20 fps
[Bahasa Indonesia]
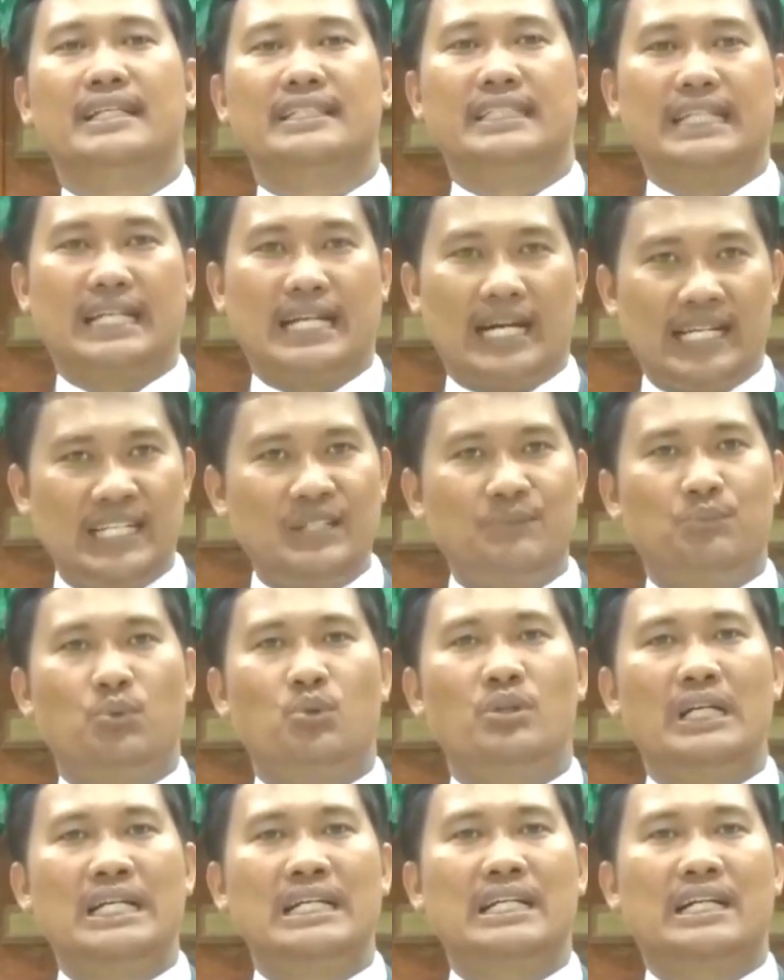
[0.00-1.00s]

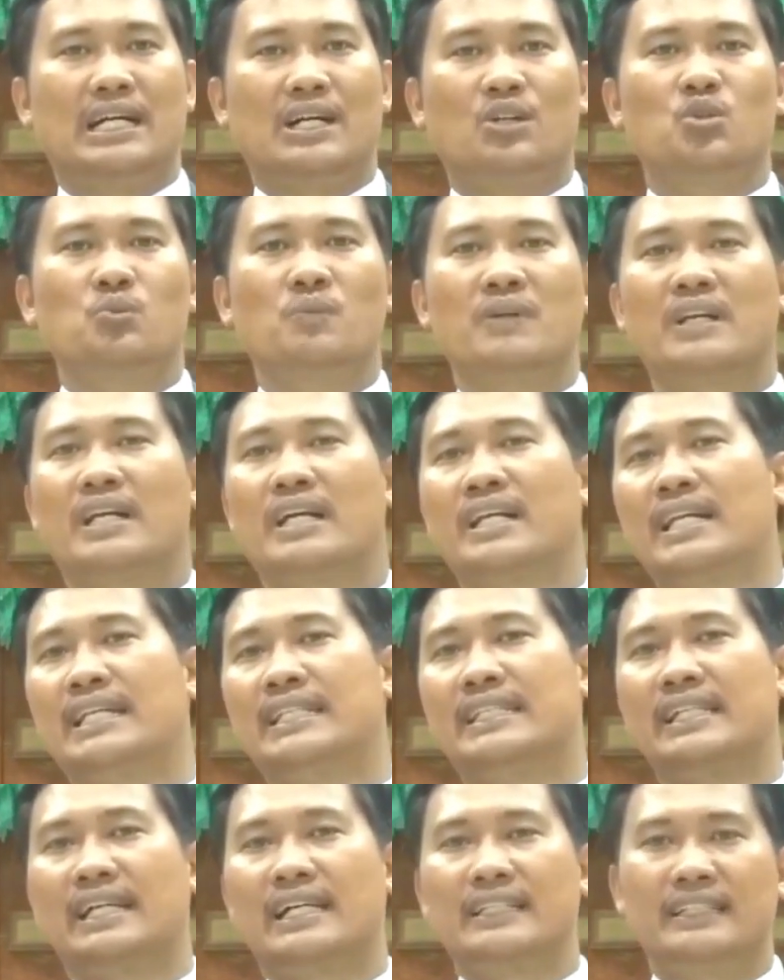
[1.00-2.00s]
Sekalipun engkau berada
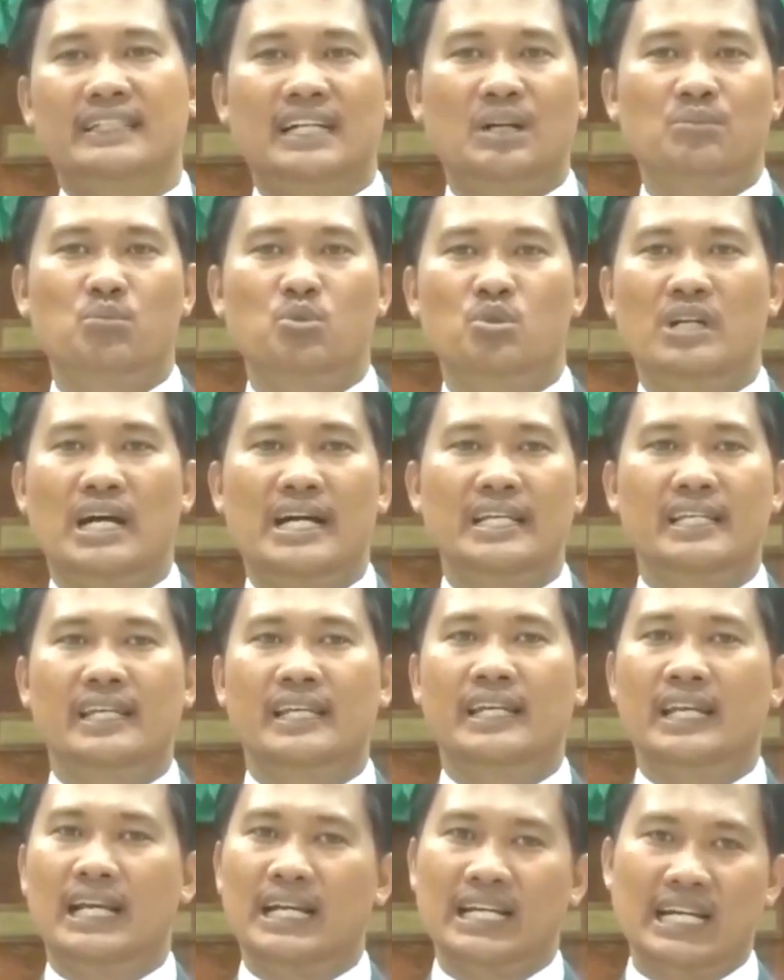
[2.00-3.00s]
di tengah-tengah
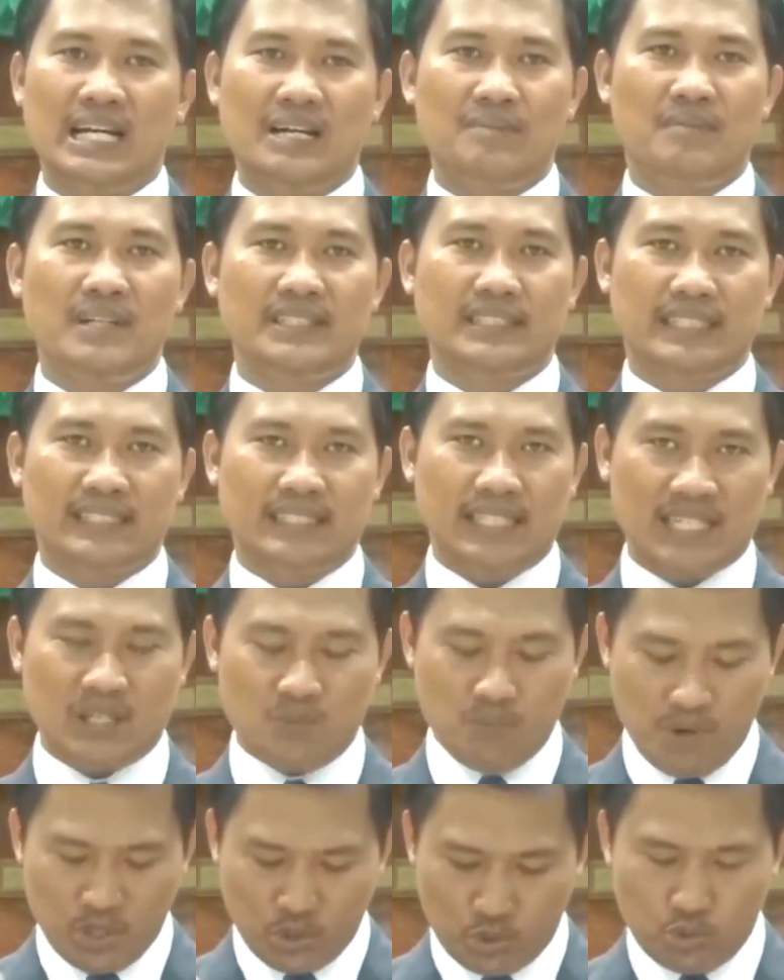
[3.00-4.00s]
budaya dan agama serta
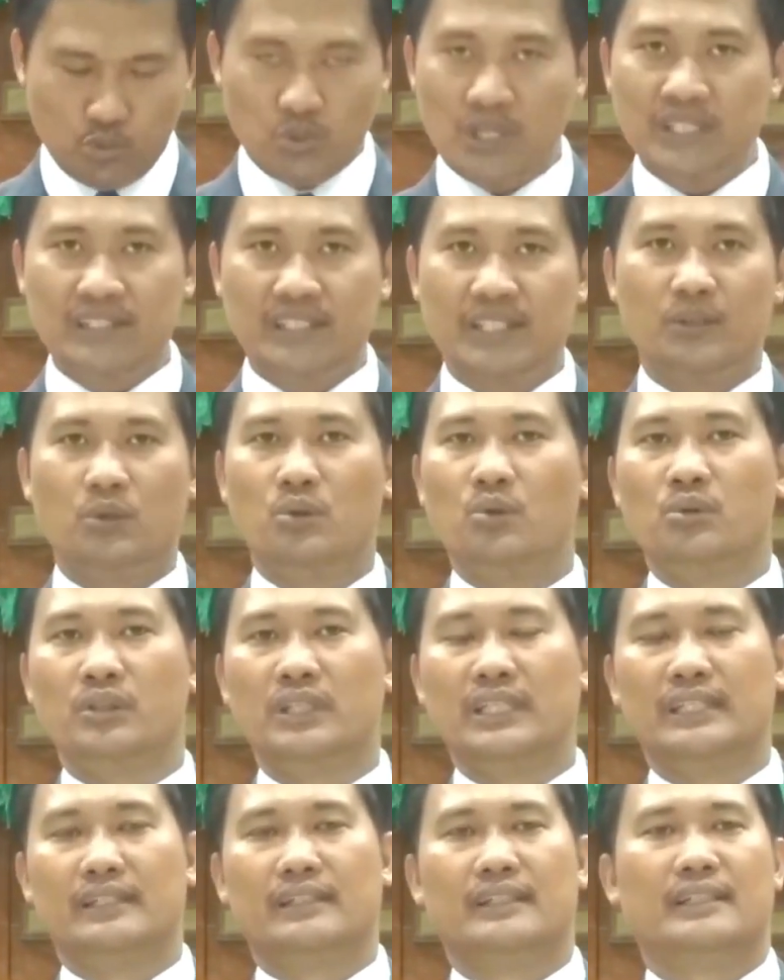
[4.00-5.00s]
kemajuan
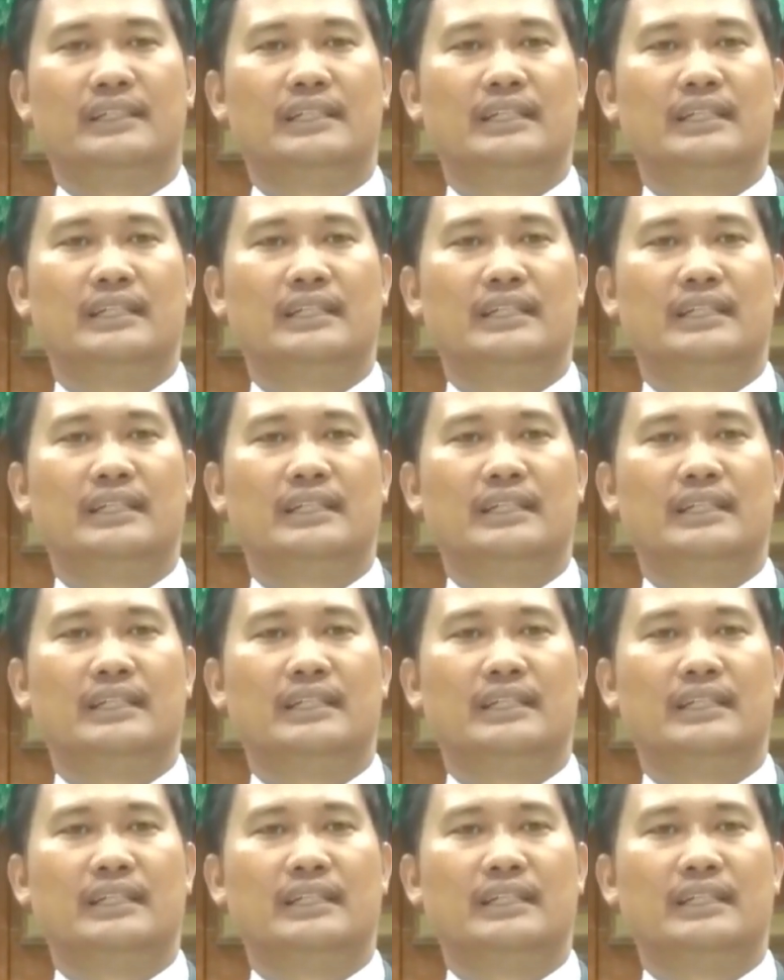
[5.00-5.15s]
teknologi,